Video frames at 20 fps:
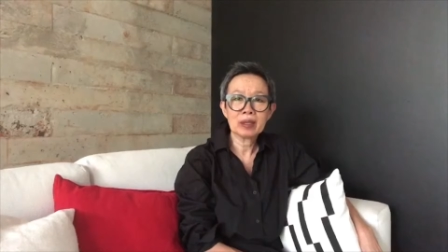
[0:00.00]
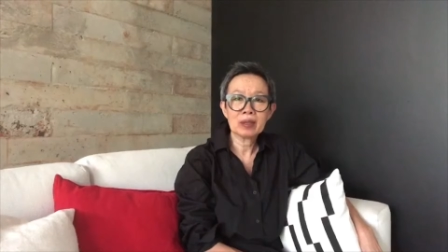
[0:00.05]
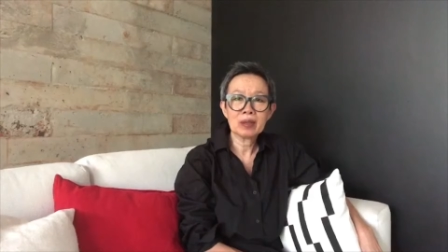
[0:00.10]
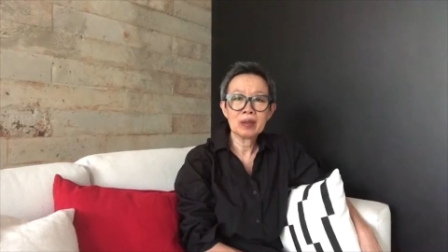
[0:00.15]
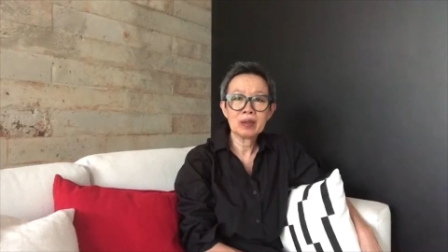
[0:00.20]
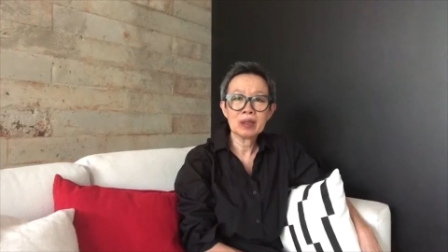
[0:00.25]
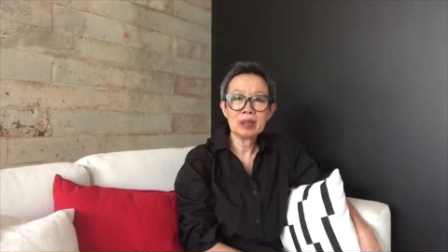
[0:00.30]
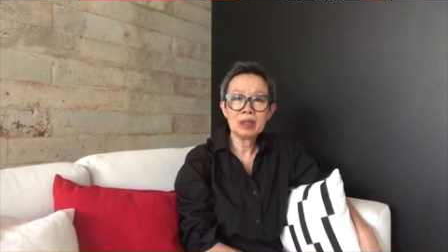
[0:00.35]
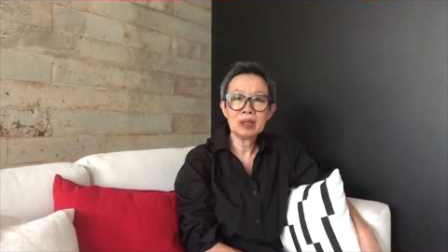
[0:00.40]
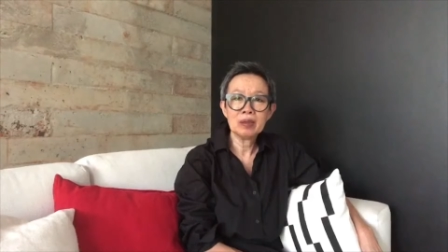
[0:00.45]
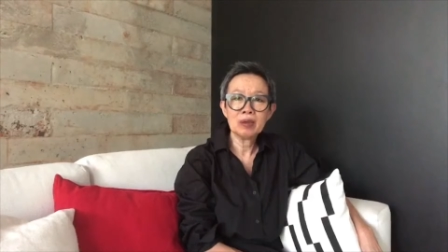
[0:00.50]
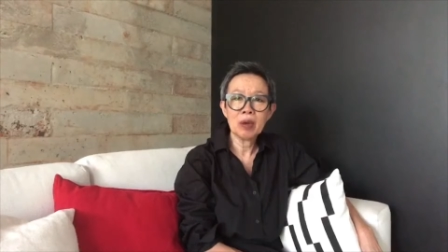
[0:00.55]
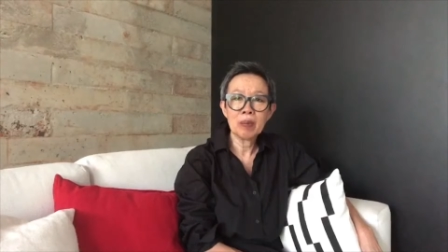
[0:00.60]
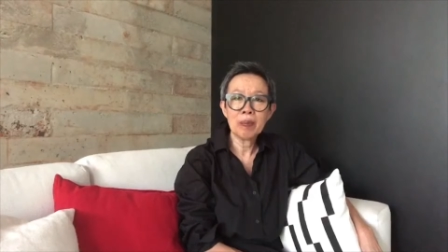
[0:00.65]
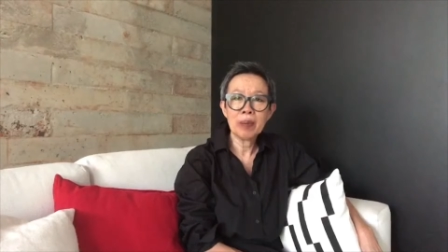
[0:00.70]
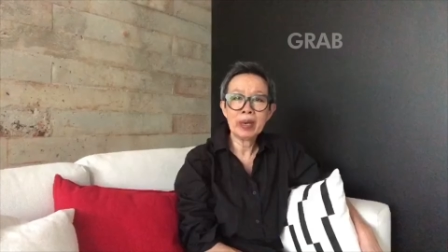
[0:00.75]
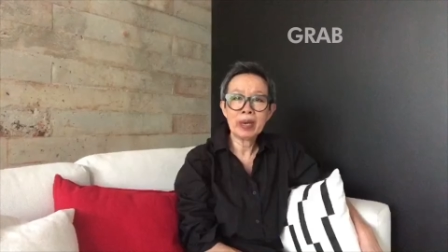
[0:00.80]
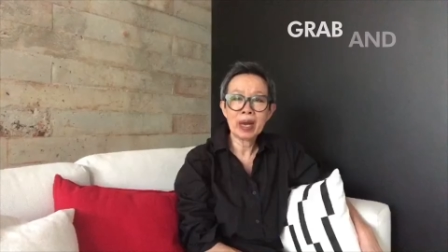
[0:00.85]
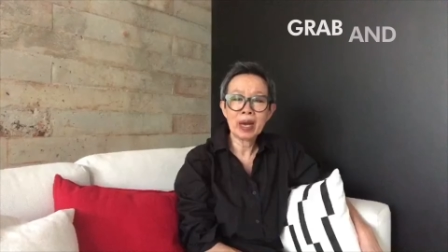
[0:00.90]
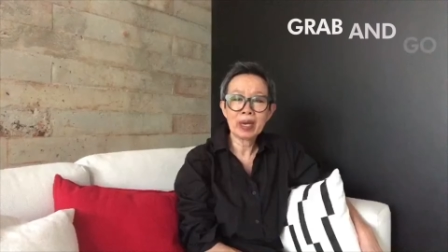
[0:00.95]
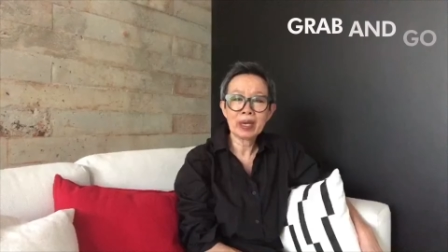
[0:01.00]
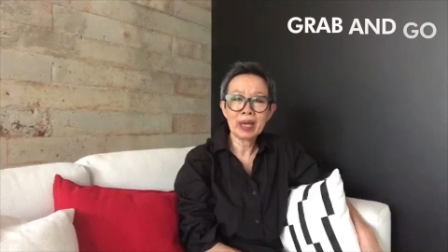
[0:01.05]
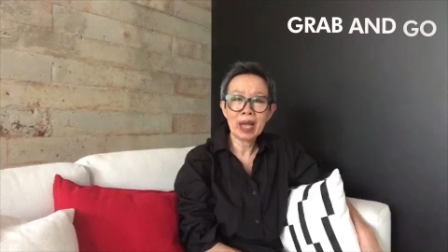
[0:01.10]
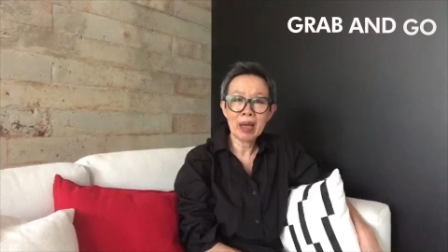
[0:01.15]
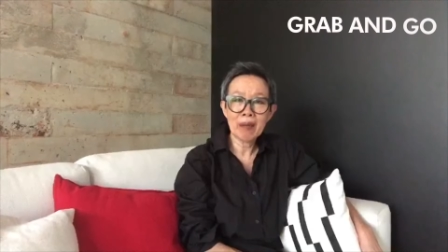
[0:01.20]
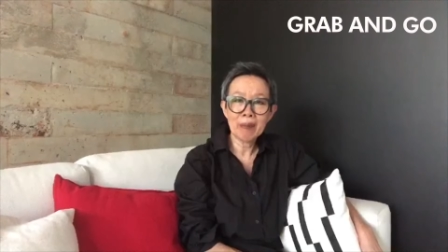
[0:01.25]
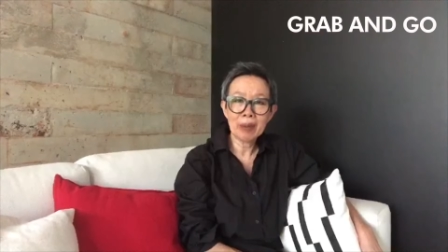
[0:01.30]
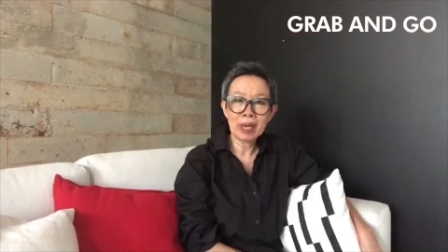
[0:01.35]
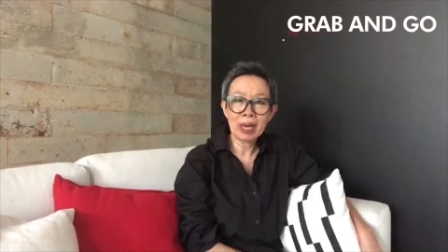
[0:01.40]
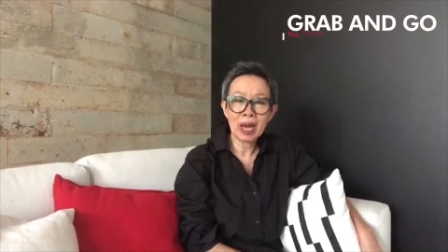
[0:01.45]
ก็คือว่าเป็นนักแก้
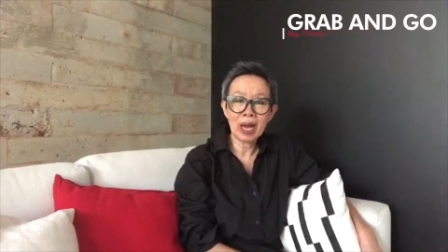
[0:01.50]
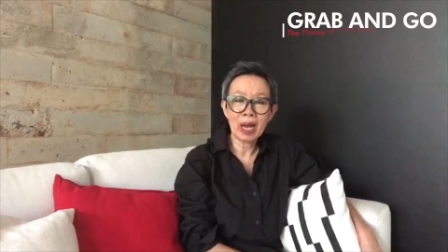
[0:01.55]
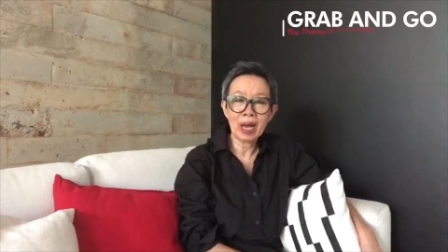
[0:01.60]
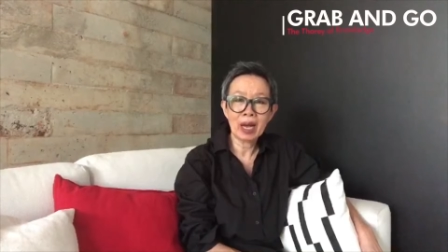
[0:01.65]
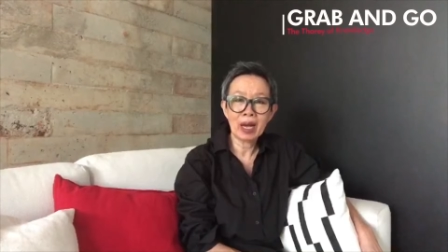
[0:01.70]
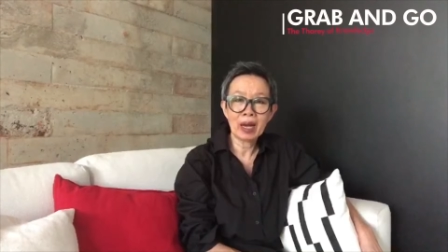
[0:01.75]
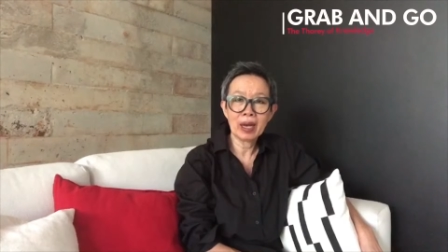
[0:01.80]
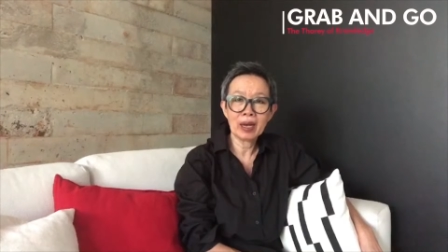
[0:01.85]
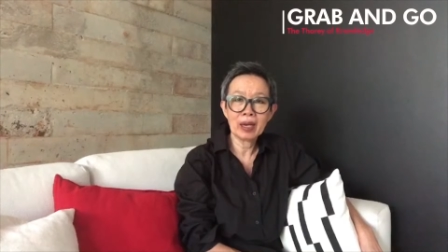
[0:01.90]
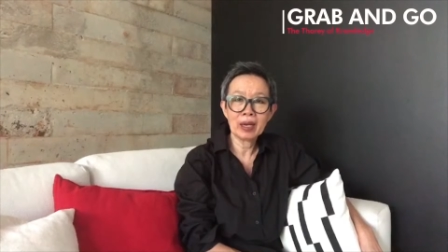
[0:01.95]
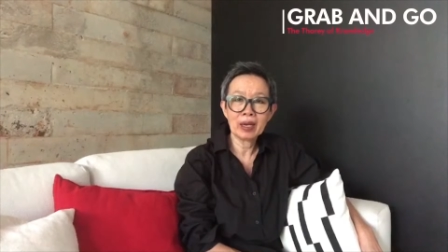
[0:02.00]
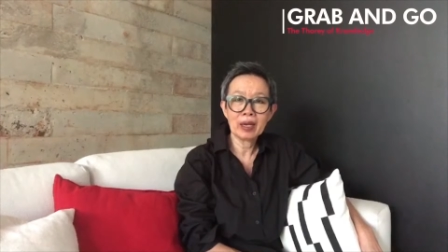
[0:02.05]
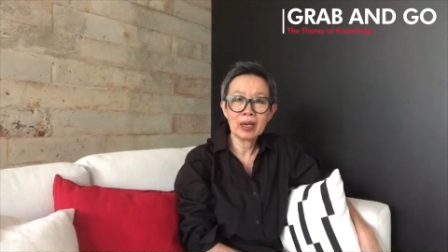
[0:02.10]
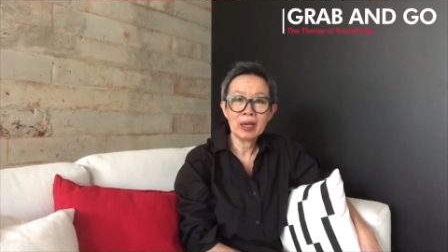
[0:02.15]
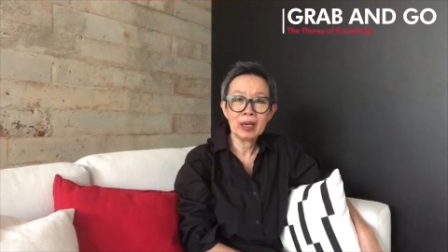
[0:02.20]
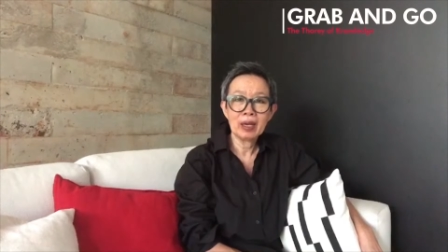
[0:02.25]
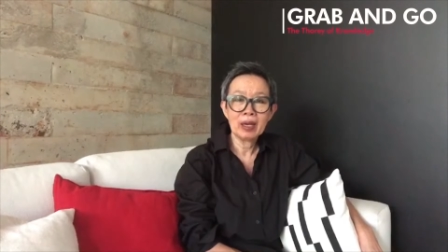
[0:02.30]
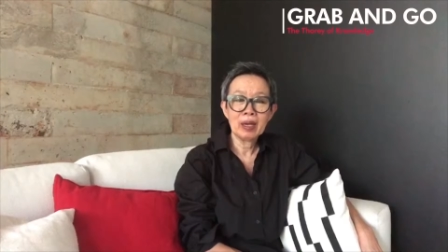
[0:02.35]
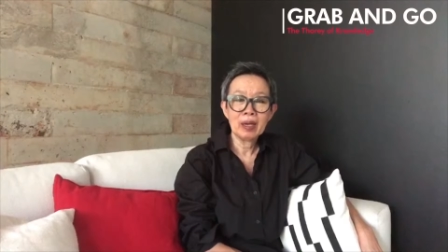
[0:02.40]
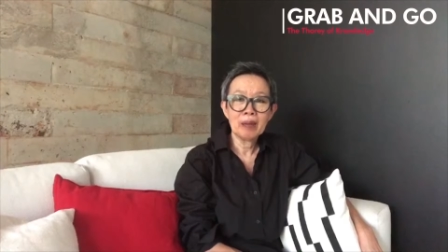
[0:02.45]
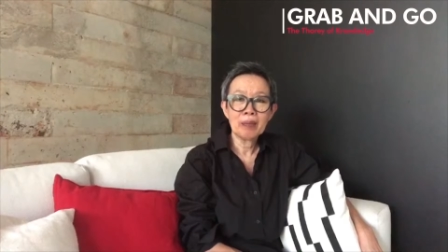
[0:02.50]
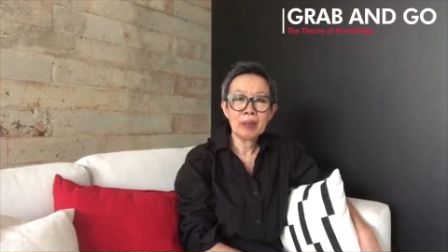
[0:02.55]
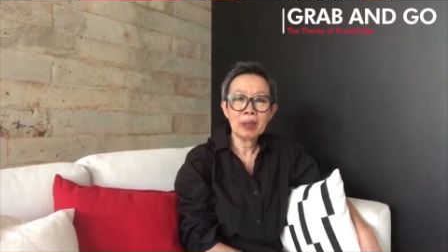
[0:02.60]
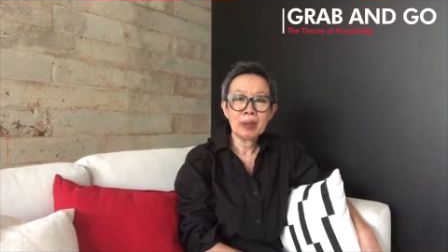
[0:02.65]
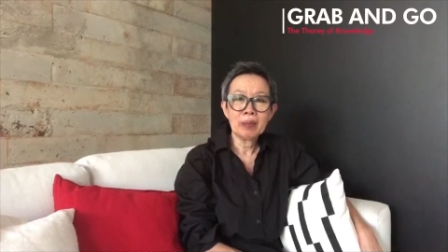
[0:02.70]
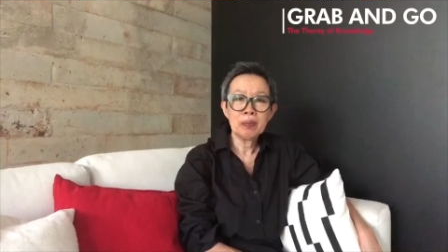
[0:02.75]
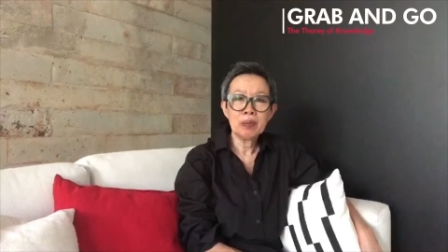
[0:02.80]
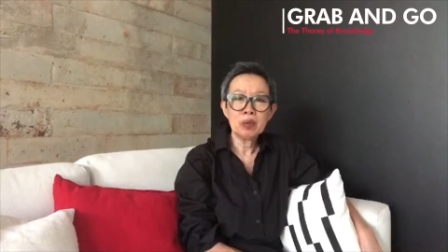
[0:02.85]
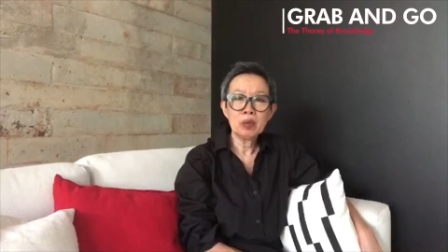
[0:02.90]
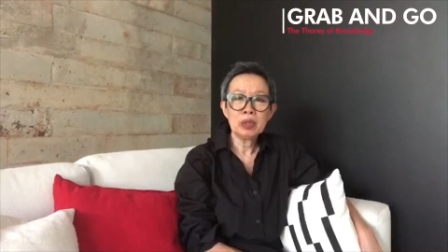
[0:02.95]
ปัญหา เป็น
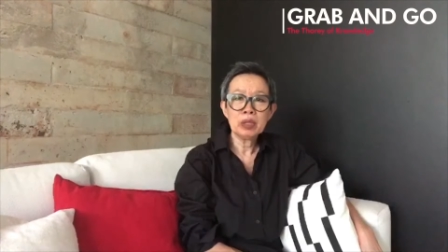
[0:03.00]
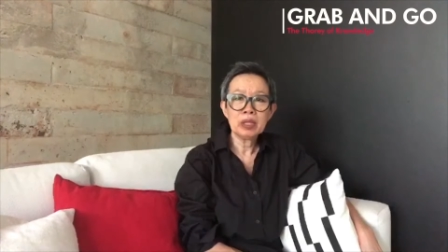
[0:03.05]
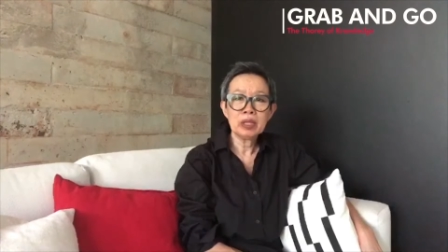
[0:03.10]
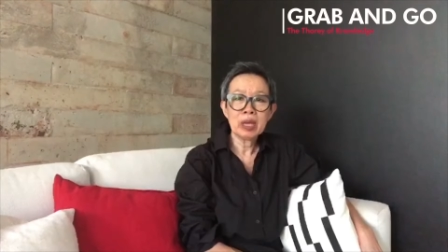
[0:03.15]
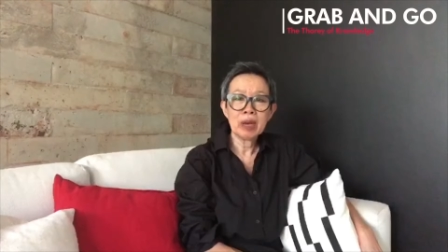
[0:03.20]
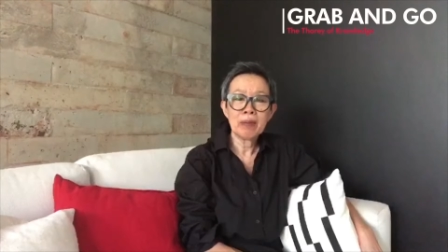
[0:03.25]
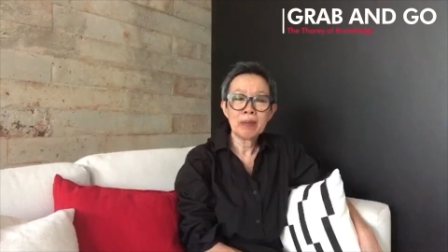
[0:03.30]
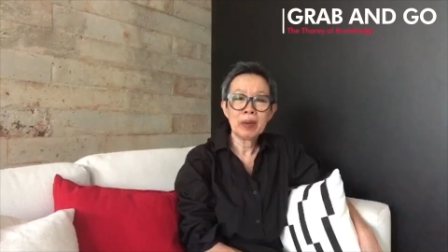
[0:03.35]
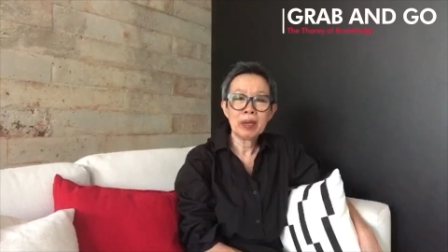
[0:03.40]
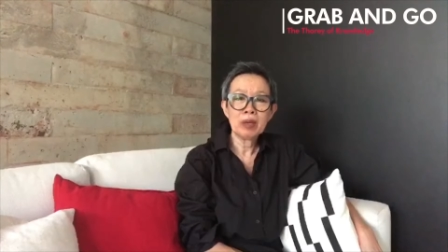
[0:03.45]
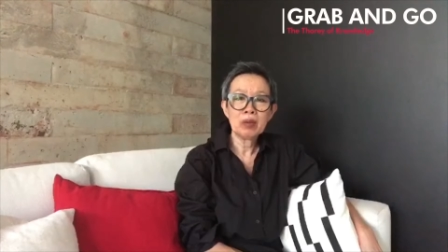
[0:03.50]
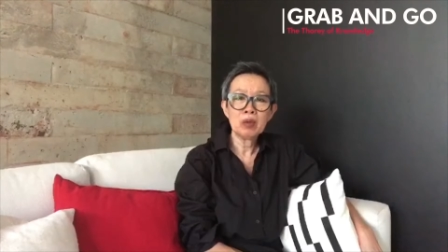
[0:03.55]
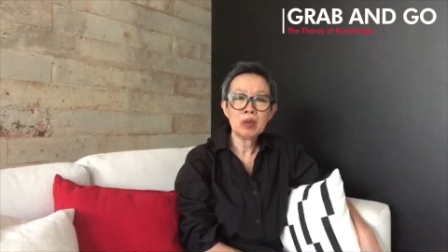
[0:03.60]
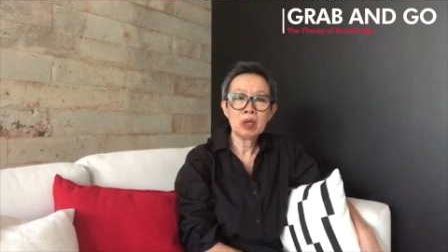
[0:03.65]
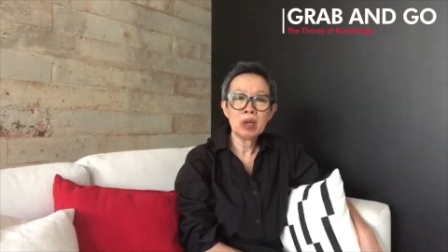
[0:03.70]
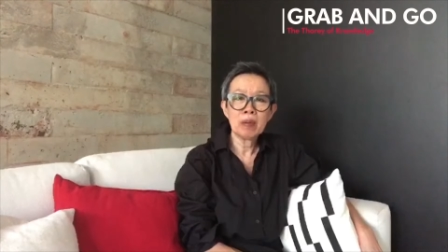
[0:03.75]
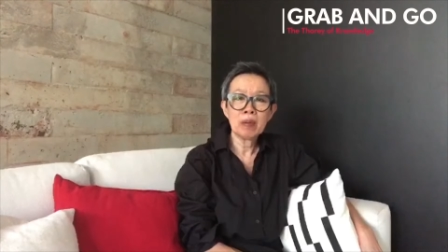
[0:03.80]
ผู้ที่ทำให้คุณ